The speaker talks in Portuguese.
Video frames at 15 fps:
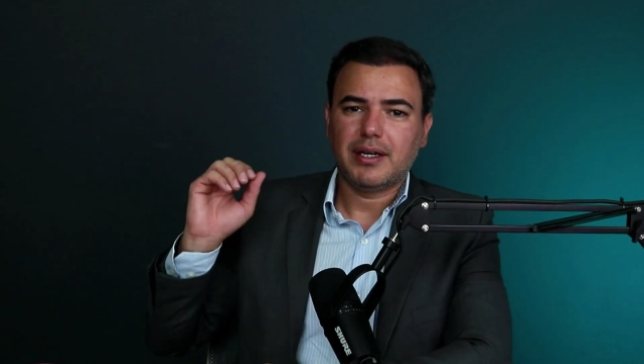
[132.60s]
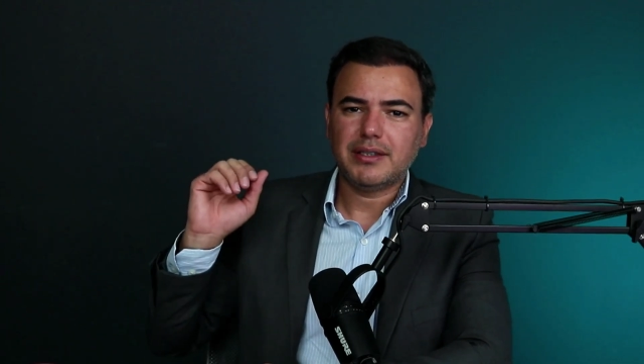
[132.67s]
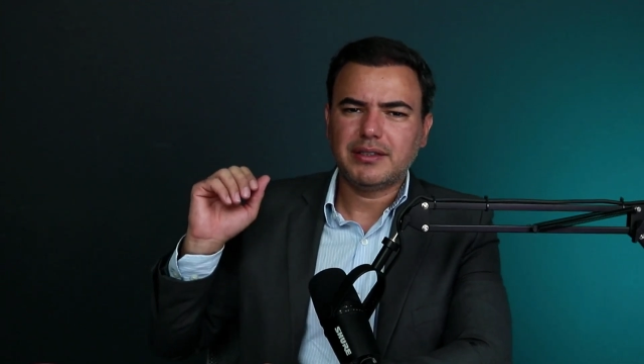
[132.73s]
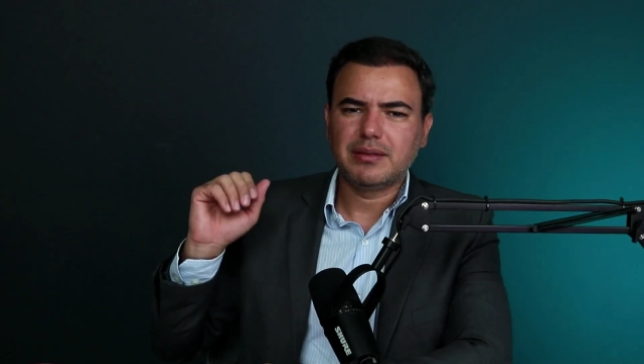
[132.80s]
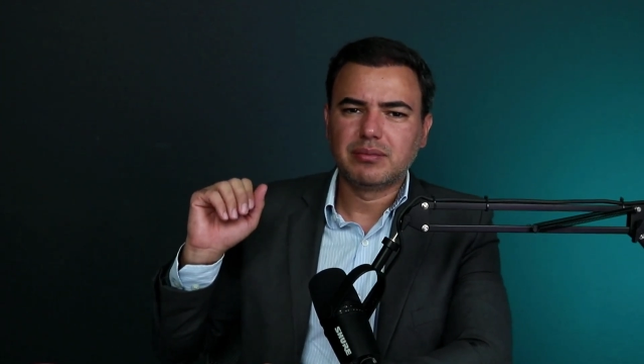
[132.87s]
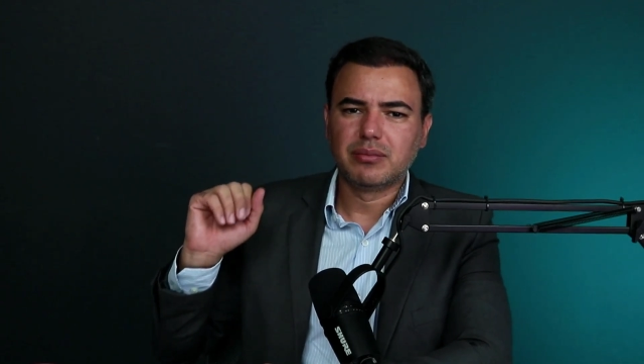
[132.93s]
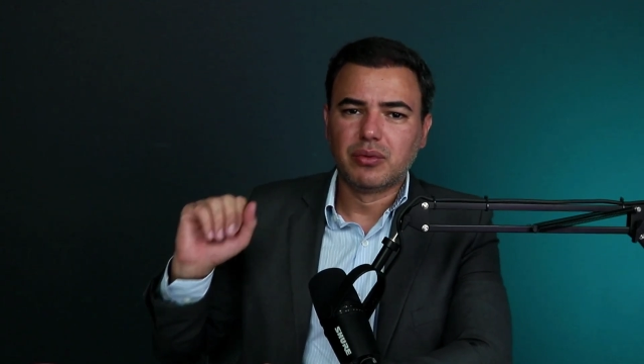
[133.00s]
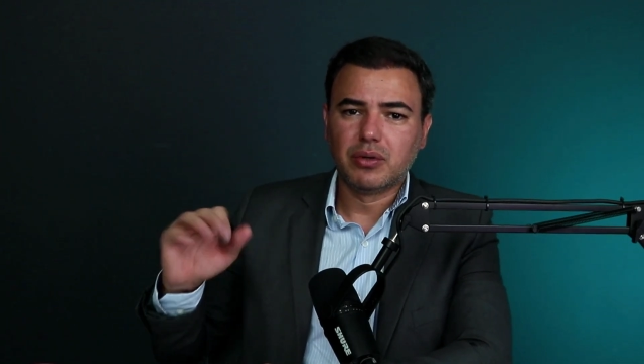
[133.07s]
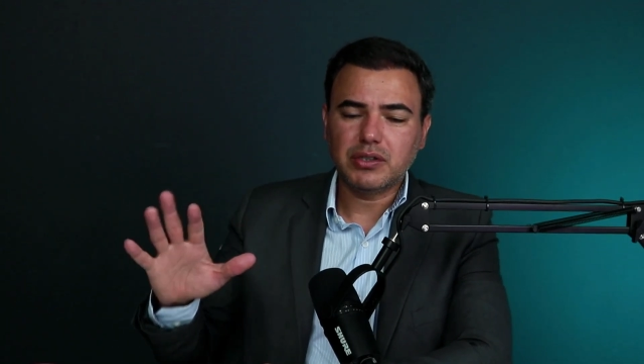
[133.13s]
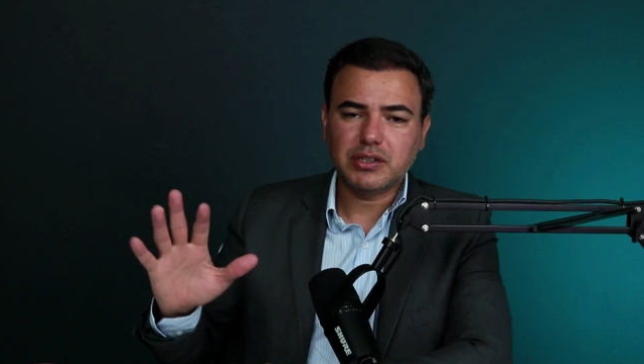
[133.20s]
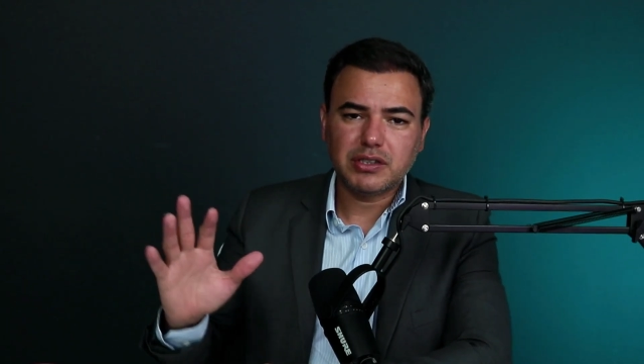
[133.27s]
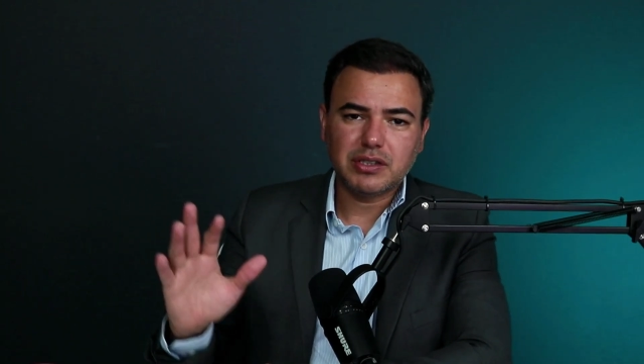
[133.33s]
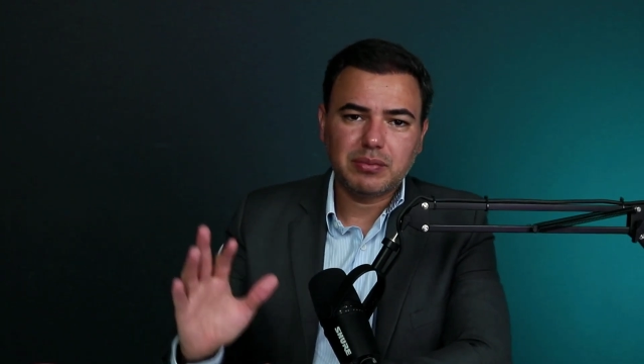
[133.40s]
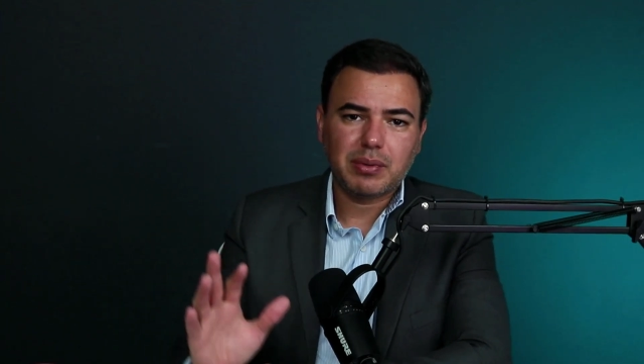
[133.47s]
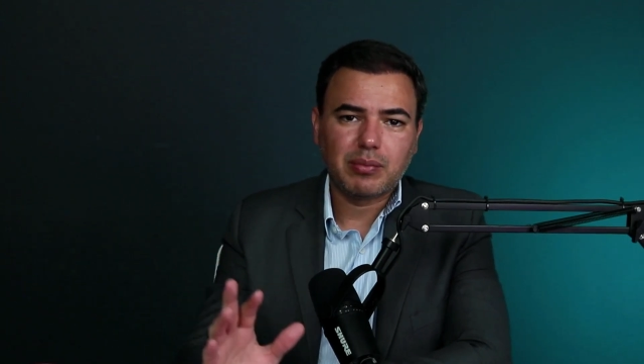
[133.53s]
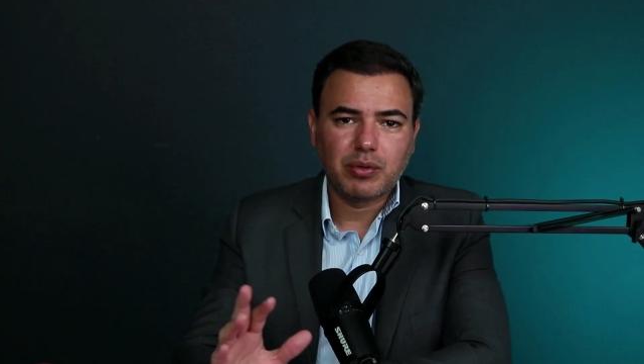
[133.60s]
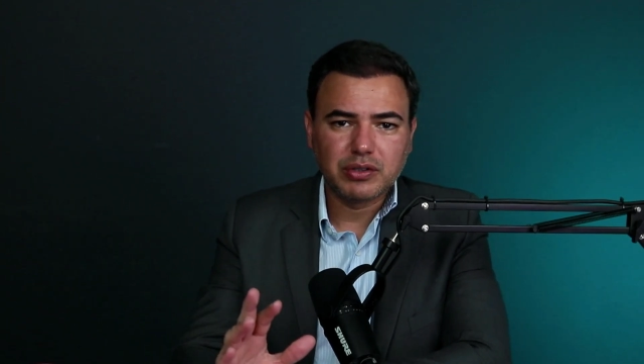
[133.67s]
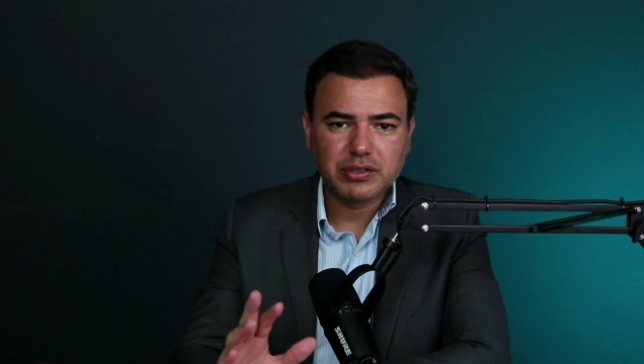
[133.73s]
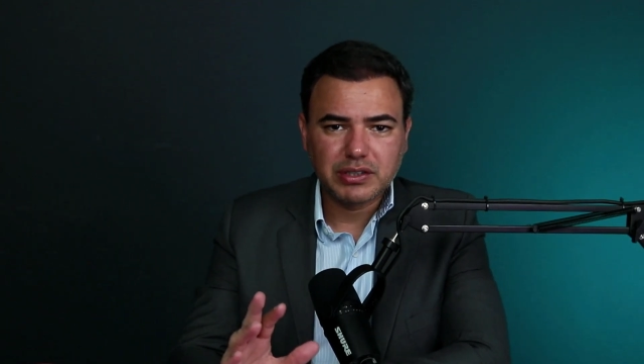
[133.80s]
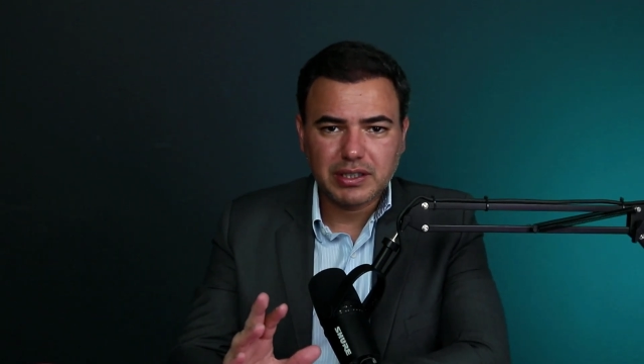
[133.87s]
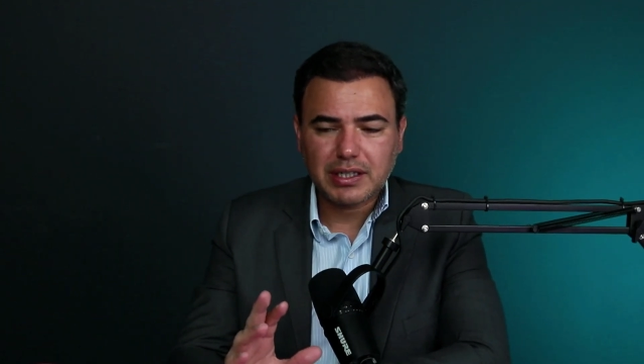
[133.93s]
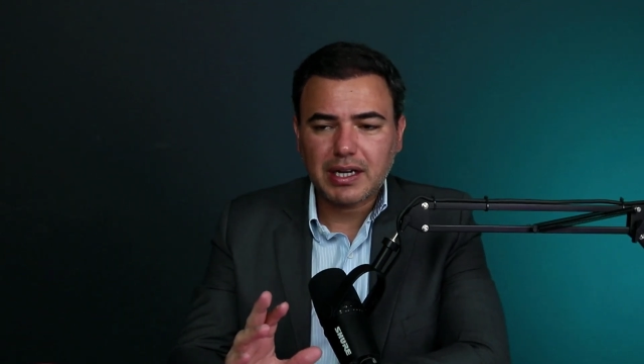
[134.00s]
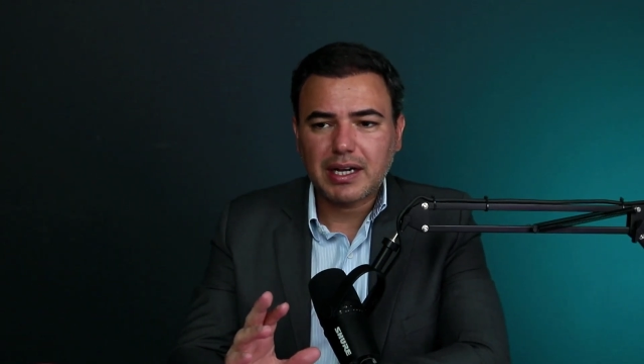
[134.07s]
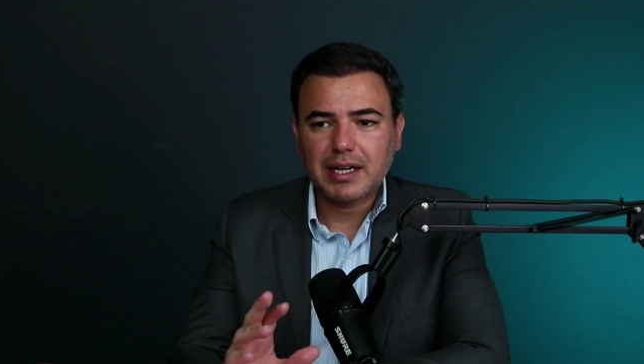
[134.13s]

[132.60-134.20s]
a esse monte de baboseira que